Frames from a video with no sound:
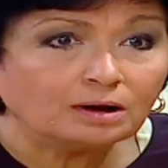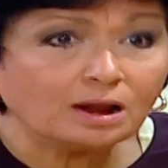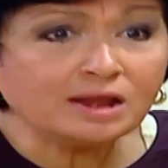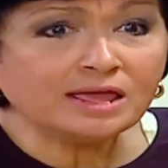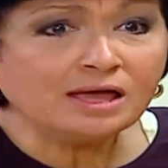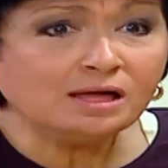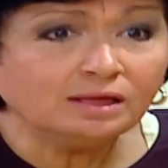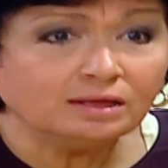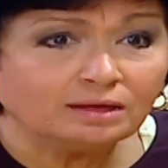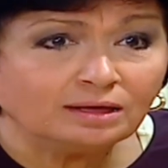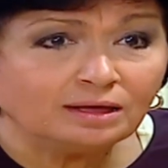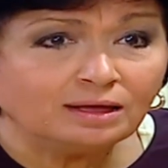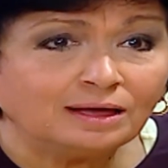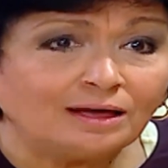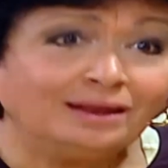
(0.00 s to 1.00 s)
رانيا
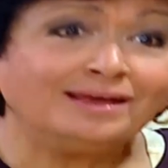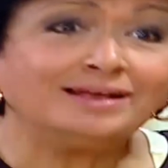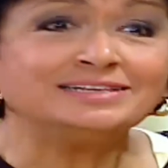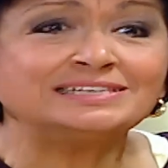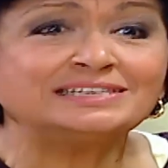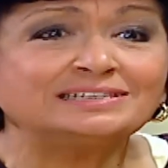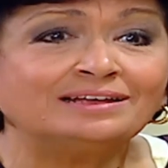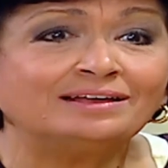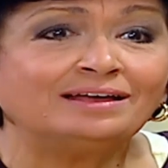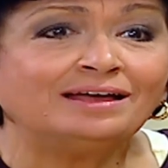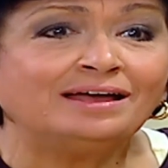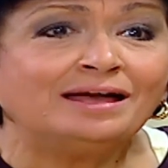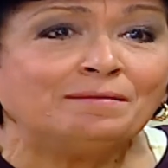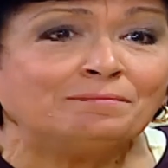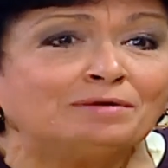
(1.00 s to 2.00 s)
خلاص
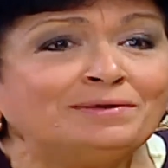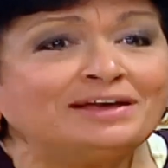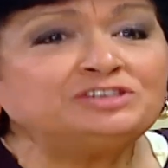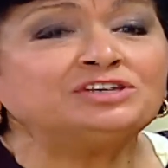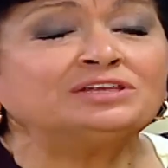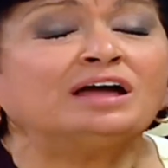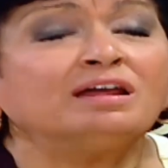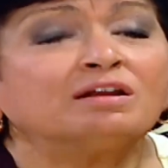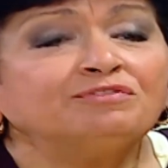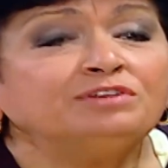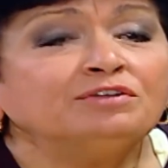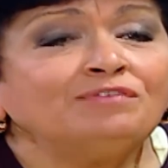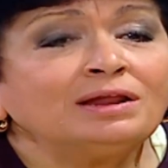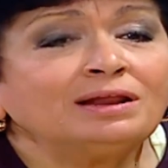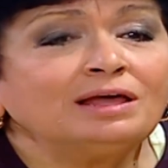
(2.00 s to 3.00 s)
ما بقتش تعرف
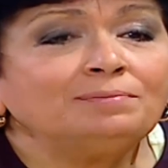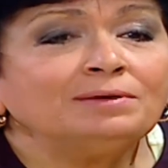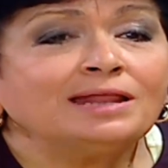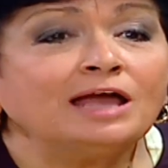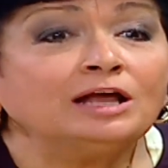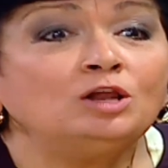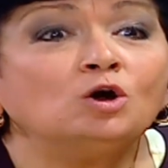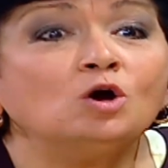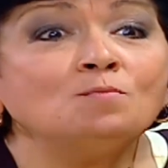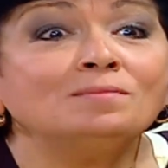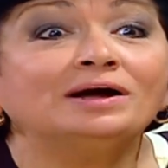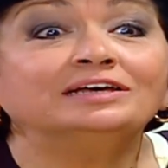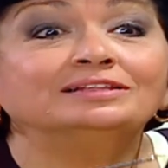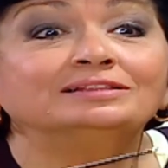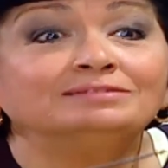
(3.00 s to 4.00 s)
تفرق بين اكل
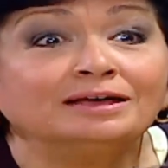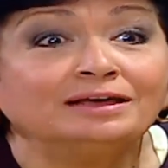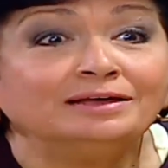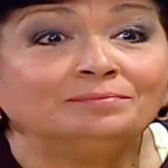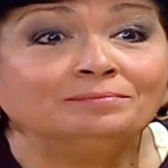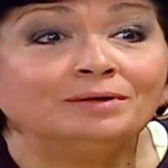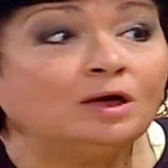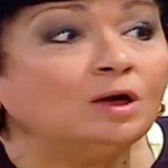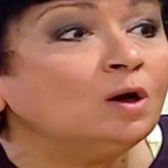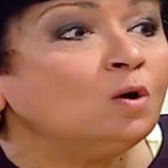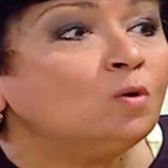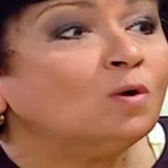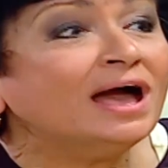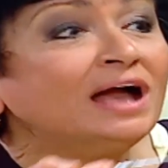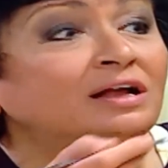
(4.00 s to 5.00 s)
امك الطعم
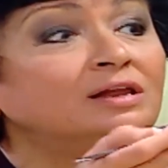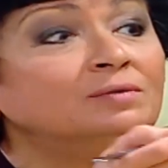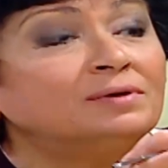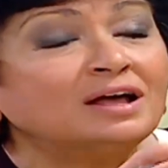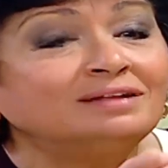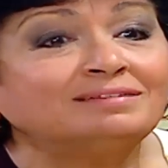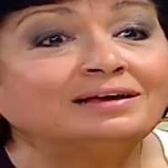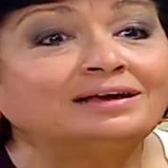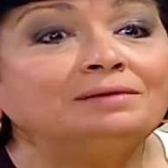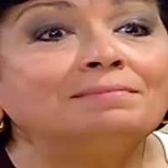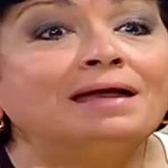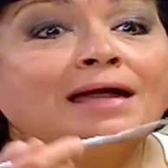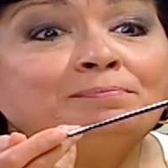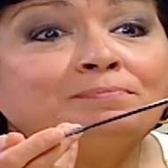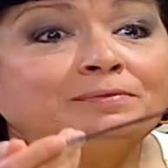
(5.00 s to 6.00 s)
واكل مراتك
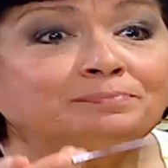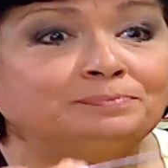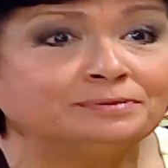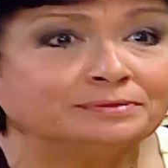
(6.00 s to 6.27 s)
المهبب